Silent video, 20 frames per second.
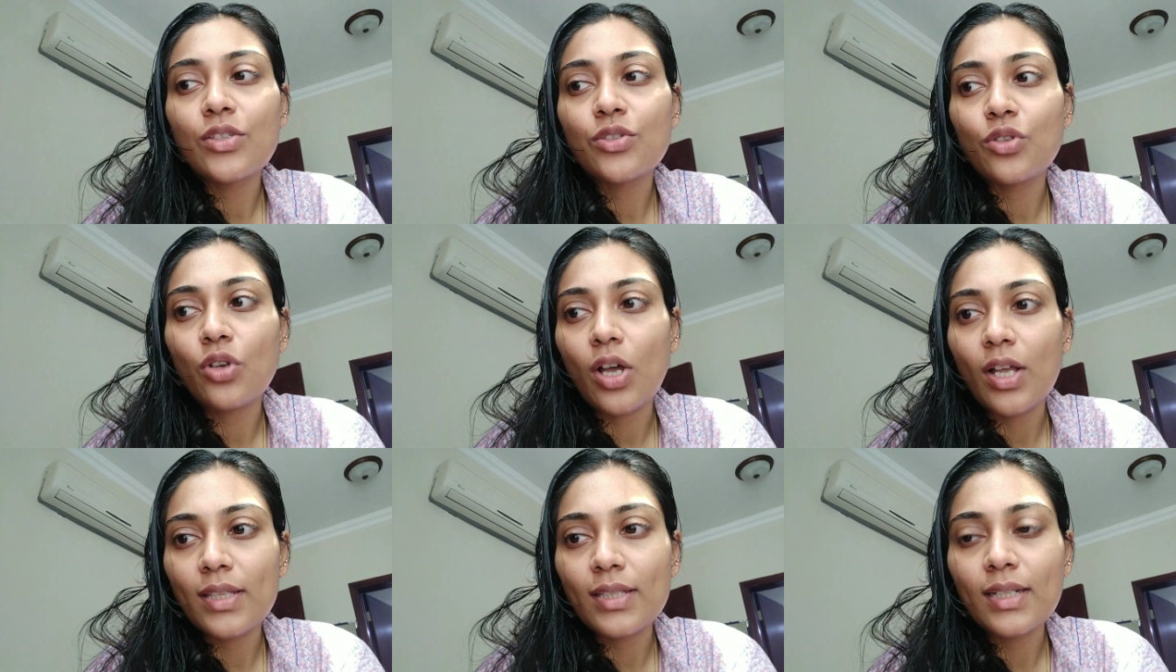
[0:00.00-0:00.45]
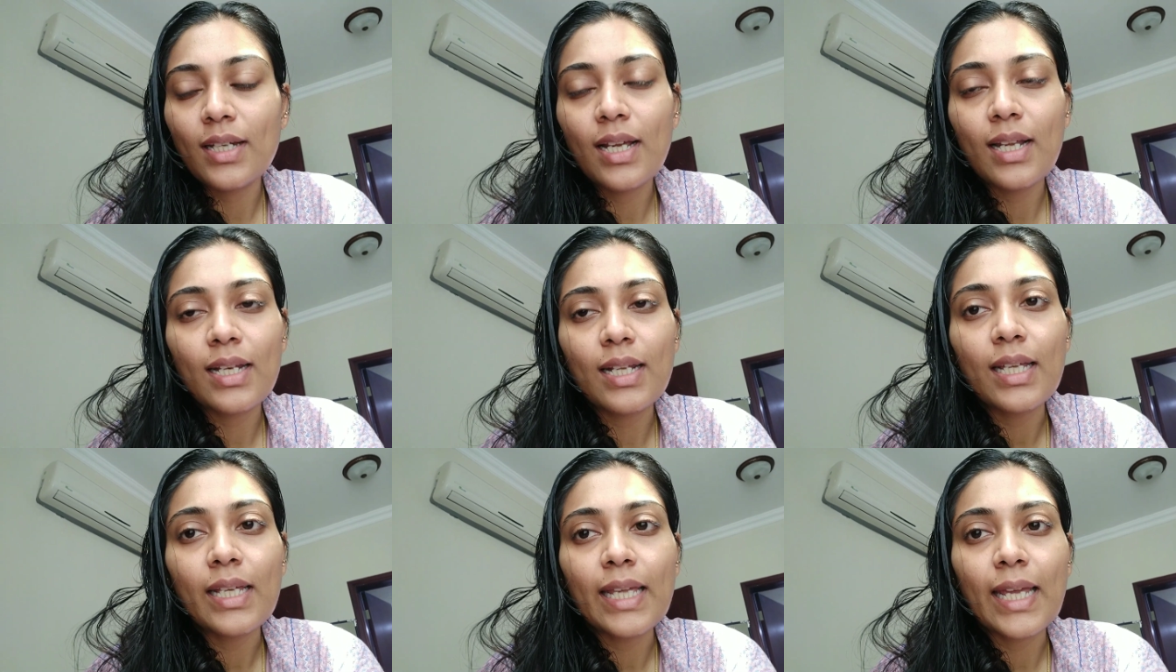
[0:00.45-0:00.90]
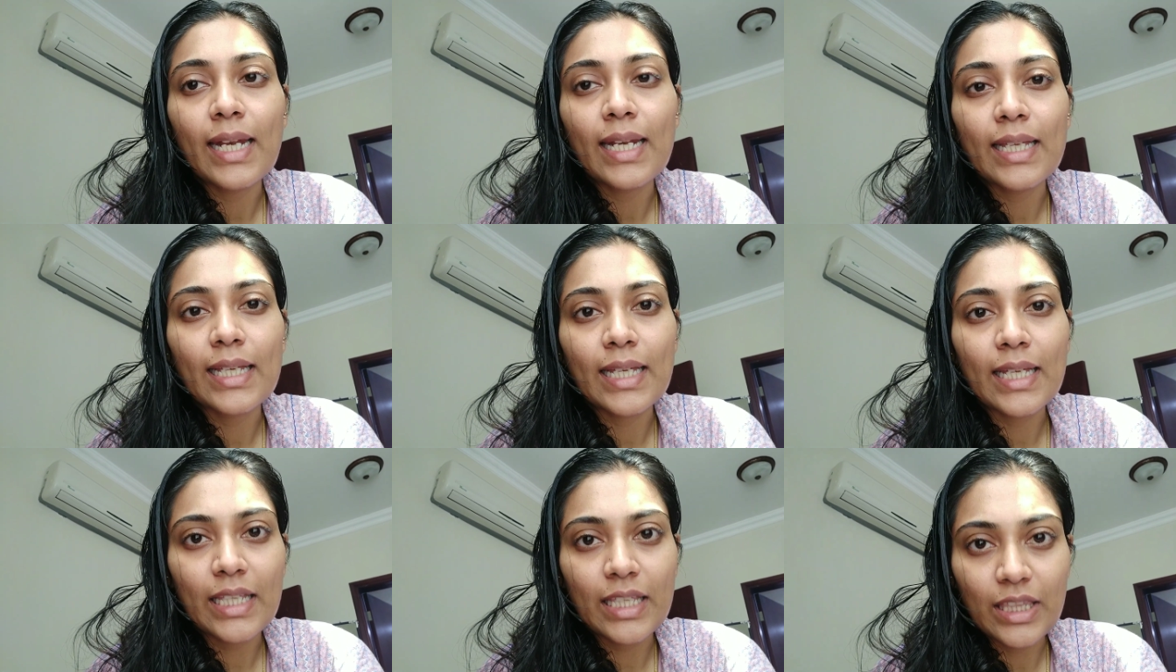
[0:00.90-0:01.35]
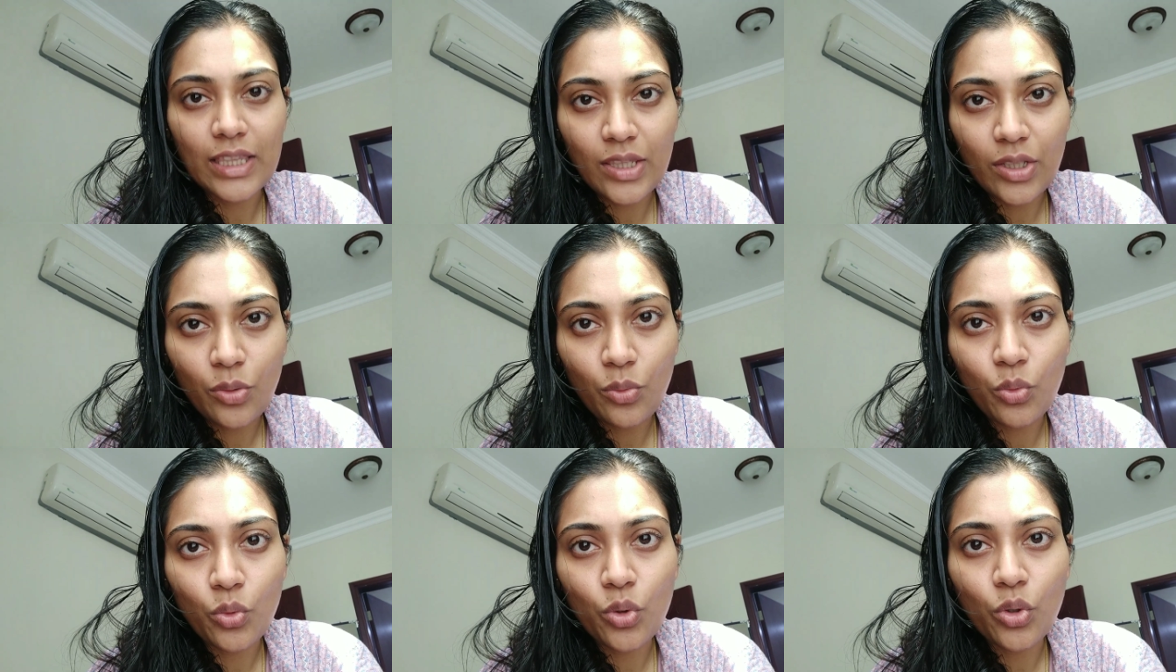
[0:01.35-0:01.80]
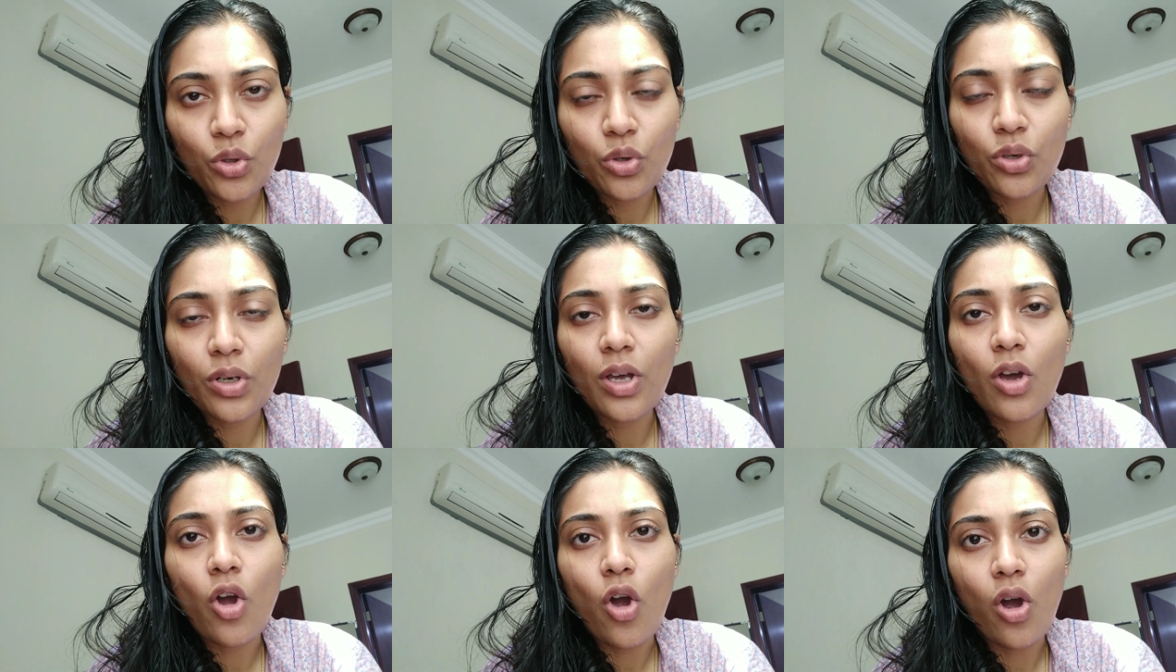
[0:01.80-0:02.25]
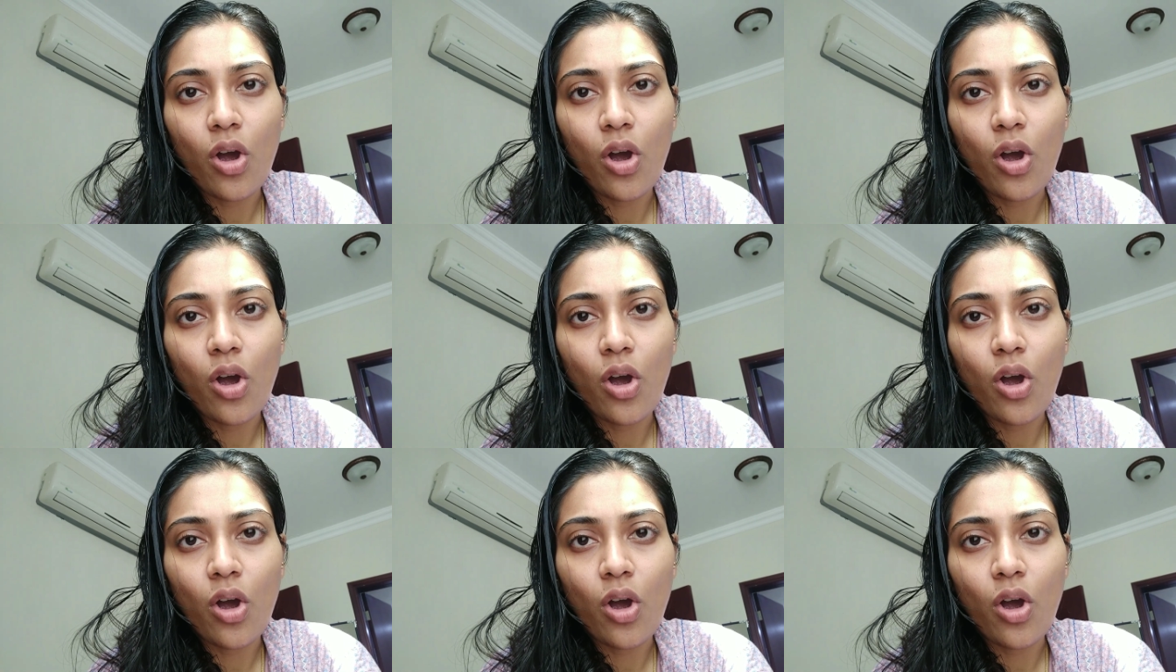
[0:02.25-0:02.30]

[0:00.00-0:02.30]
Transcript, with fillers: ஸோ அதனால் எனக்கு இந்த ஊரோட